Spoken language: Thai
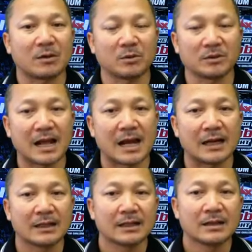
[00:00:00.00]
รพธงชา
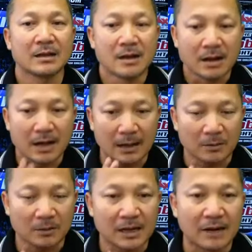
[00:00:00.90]

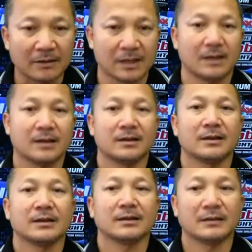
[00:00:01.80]
ติเสร็จ
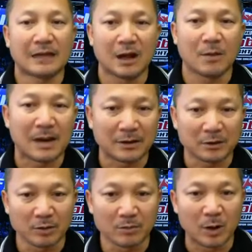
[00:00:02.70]
เรามาช
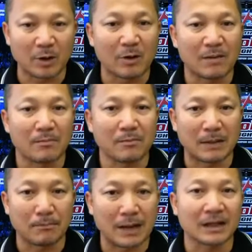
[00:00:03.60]
มมวย
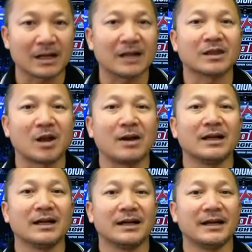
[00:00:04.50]
มันกันต่อเล
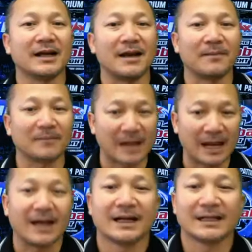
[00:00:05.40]
ยนะครับ
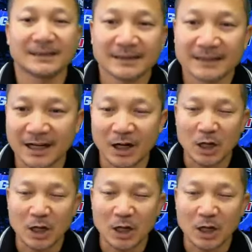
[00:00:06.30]
ก็